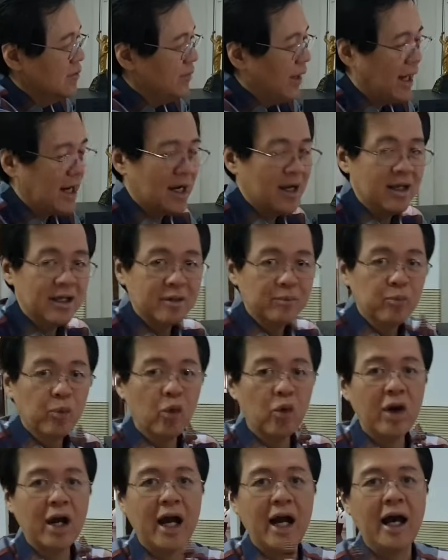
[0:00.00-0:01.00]
para
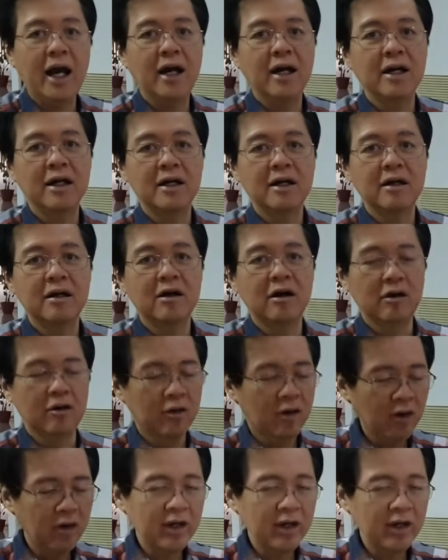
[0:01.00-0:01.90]
ibuka. O, oh,